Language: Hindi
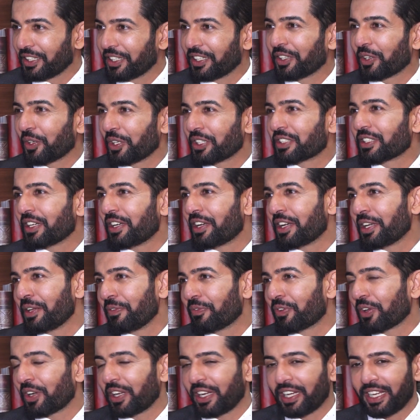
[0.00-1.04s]
you know it's a dream
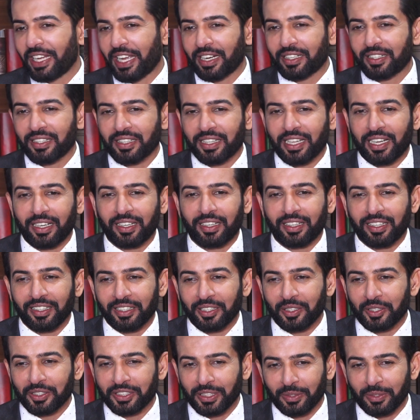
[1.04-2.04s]
for any actor that uh,